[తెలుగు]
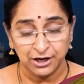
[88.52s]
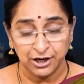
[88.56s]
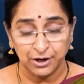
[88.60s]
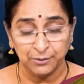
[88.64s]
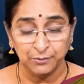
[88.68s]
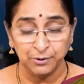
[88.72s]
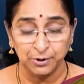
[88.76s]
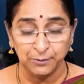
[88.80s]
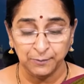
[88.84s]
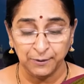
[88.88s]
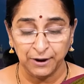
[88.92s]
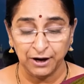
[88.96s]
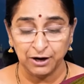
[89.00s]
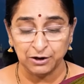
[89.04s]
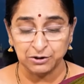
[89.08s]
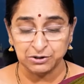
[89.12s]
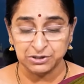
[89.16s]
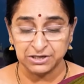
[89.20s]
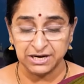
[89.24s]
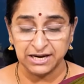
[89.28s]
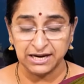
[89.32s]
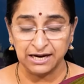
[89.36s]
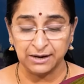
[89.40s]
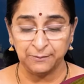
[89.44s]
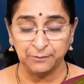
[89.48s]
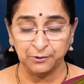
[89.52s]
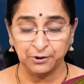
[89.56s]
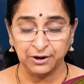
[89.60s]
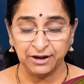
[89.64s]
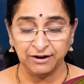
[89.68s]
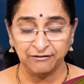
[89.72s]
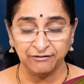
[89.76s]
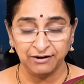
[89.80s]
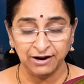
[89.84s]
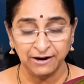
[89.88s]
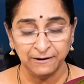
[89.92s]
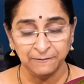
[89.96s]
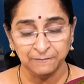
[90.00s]
యమునిపాలు
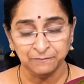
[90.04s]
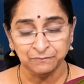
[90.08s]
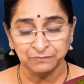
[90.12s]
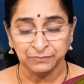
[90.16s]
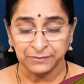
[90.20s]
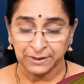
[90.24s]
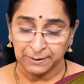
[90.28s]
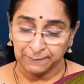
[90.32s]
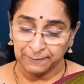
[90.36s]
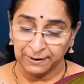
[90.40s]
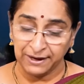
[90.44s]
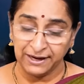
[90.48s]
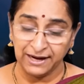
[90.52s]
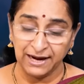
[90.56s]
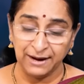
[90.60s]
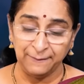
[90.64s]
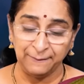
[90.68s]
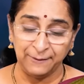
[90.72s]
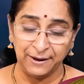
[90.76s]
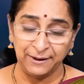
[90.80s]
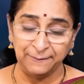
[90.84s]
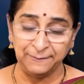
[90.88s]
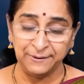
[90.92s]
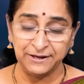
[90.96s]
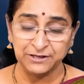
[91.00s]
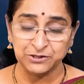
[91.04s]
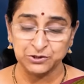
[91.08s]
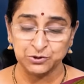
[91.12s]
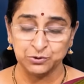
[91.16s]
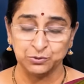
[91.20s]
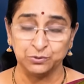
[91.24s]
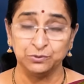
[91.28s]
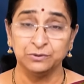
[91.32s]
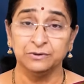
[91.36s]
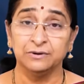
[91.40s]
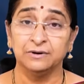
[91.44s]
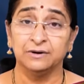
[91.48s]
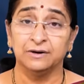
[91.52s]
చేయకపోయావా పైగా పైపెచ్చు
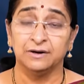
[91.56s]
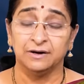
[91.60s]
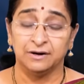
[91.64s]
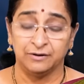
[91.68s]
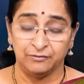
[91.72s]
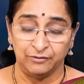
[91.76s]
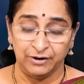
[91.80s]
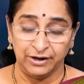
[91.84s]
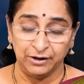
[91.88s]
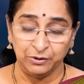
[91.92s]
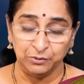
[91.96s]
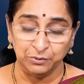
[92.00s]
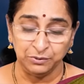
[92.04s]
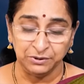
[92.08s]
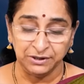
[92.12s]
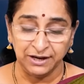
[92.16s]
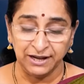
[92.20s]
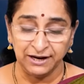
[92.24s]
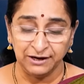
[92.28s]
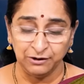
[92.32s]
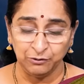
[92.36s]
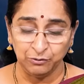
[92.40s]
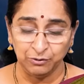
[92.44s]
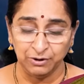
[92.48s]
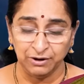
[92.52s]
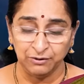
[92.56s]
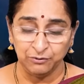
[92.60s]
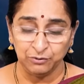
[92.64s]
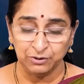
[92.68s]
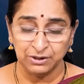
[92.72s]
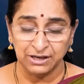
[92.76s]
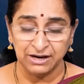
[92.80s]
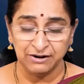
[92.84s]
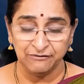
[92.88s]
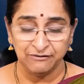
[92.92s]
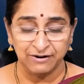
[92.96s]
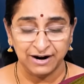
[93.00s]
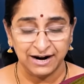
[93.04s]
వైకుంఠాన్ని కూడా
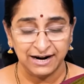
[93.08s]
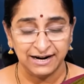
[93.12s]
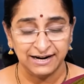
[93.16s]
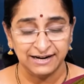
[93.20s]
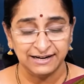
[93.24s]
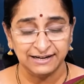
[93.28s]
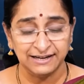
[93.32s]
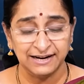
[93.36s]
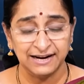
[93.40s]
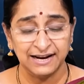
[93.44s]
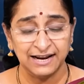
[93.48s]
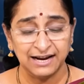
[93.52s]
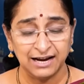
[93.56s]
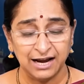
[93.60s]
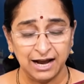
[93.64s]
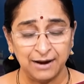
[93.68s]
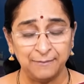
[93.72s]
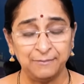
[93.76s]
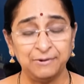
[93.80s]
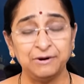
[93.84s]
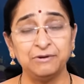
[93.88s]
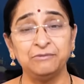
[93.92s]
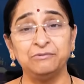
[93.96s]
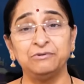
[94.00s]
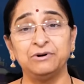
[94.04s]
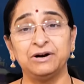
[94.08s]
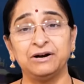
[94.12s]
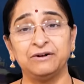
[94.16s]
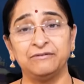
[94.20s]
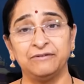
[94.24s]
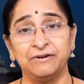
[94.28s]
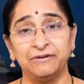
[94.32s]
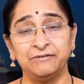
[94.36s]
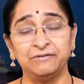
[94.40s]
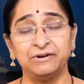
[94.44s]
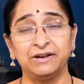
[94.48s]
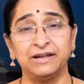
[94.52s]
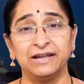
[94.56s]
వదిలి వాడింటనే కాపురం ఉండటం
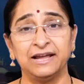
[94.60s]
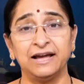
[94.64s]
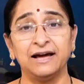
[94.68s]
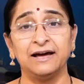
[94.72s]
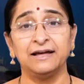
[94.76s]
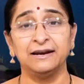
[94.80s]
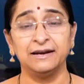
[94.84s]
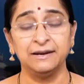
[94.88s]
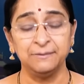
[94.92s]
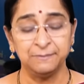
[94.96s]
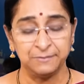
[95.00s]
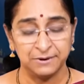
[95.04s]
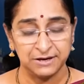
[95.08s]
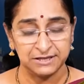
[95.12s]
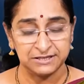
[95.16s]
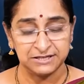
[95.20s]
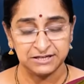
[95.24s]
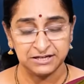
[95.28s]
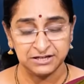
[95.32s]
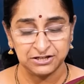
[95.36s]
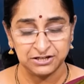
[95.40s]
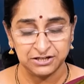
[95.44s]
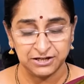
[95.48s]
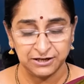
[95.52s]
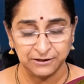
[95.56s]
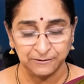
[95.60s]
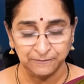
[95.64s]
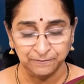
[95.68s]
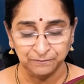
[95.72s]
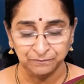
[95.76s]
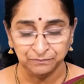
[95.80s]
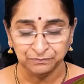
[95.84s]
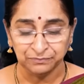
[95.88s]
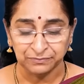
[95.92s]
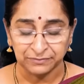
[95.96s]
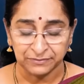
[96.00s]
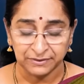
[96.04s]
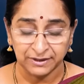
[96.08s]
ఏమిటయ్యా అని ప్రశ్నించాడు
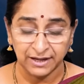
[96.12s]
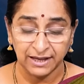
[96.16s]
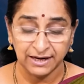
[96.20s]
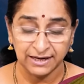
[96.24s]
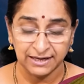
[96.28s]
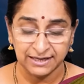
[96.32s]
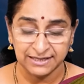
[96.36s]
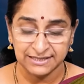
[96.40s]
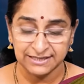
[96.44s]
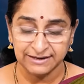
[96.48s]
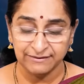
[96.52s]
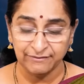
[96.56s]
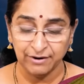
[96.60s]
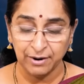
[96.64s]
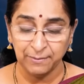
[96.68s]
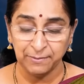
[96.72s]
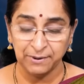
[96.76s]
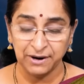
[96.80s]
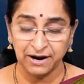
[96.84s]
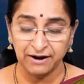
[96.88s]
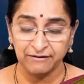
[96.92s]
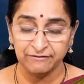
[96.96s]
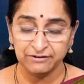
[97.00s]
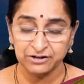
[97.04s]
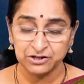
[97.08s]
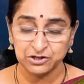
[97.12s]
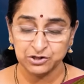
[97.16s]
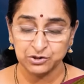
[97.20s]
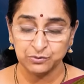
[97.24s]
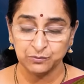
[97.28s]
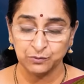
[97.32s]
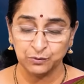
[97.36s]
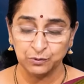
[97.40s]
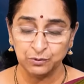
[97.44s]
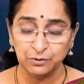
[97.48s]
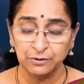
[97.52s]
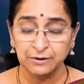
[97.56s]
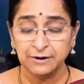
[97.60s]
దానికి జవాబుగా
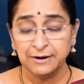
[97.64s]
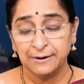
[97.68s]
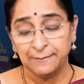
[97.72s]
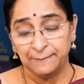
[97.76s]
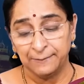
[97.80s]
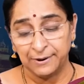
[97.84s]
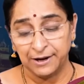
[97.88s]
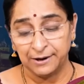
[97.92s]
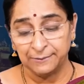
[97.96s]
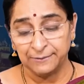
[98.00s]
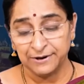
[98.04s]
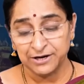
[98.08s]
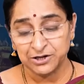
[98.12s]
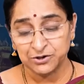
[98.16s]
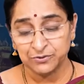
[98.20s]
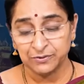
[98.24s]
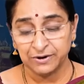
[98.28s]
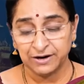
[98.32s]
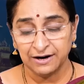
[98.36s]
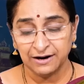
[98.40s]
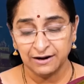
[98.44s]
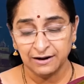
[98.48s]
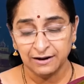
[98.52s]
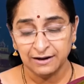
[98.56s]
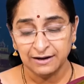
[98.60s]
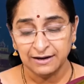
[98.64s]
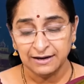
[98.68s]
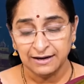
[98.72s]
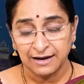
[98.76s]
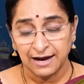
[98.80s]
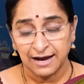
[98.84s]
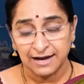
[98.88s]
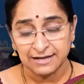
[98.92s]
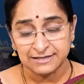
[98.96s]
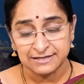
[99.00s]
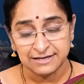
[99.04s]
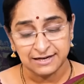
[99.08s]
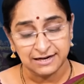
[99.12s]
విష్ణువు పరమేశ్వర
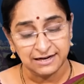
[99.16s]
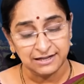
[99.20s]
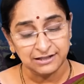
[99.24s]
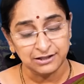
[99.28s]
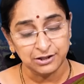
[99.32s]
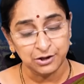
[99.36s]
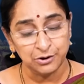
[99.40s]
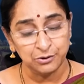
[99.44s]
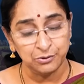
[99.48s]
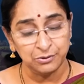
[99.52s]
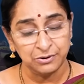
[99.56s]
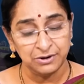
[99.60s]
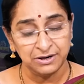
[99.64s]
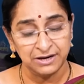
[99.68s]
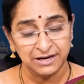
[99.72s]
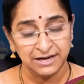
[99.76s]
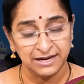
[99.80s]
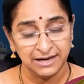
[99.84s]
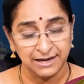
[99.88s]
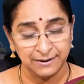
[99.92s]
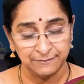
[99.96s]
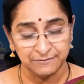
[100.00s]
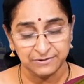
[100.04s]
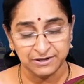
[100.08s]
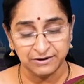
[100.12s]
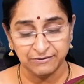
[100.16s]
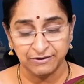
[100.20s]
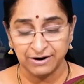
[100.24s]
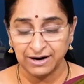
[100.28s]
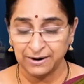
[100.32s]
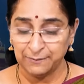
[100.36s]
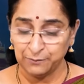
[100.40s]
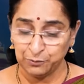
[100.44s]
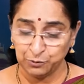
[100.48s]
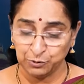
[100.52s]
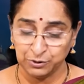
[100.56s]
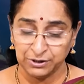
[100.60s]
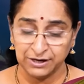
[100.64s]
ఆ జలంధరుడు నీ అంశ
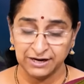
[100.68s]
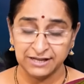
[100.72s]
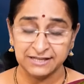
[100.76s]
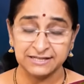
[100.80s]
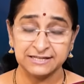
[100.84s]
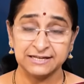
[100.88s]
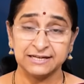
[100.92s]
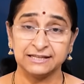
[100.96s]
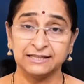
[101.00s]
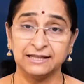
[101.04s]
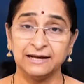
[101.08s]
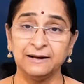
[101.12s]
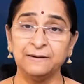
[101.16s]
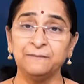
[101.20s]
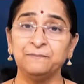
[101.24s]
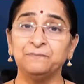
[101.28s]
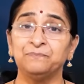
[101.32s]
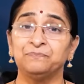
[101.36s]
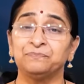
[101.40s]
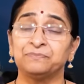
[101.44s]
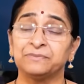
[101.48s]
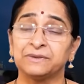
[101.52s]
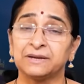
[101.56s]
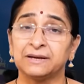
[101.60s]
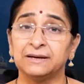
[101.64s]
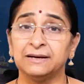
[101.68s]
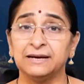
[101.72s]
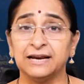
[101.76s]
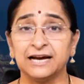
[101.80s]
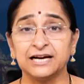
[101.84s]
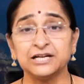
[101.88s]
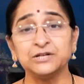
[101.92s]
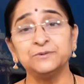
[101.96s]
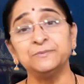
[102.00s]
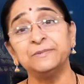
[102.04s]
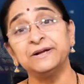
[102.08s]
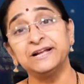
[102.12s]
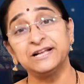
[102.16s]
వల్ల పుట్టడం చేత
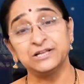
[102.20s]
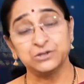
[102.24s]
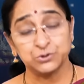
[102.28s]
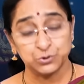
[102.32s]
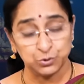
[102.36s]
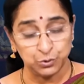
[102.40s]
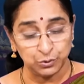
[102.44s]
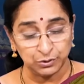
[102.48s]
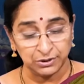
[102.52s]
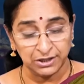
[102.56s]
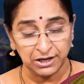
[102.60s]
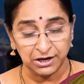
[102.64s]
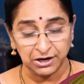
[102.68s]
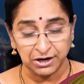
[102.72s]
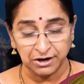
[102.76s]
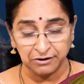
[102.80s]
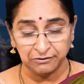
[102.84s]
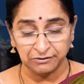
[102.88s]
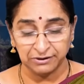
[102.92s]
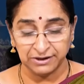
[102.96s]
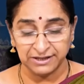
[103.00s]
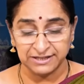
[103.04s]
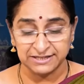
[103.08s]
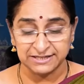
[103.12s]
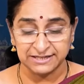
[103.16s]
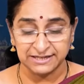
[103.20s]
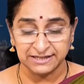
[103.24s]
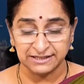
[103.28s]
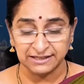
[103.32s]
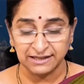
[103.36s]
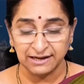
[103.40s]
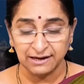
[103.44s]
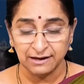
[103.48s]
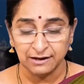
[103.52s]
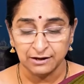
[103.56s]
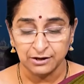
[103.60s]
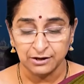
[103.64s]
లక్ష్మికి సోదరుడవటం చేత